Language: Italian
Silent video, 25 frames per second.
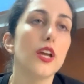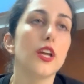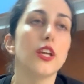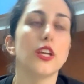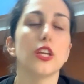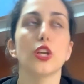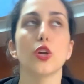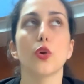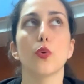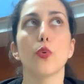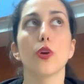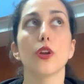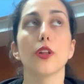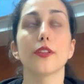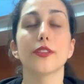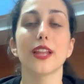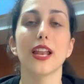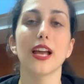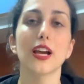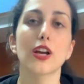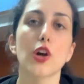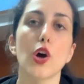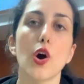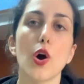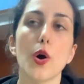In quello
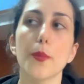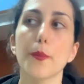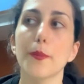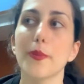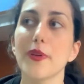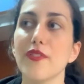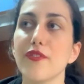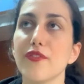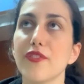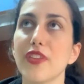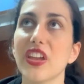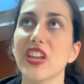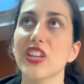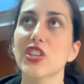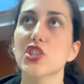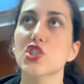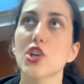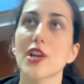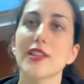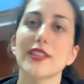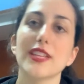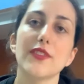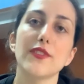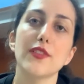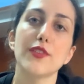della Coppa
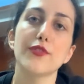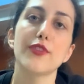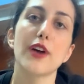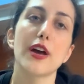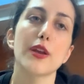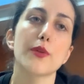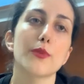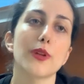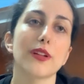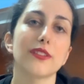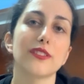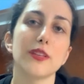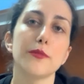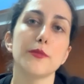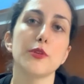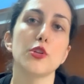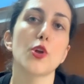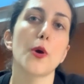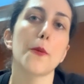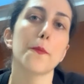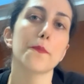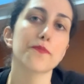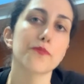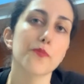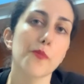invece devi fare un
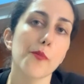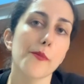attimino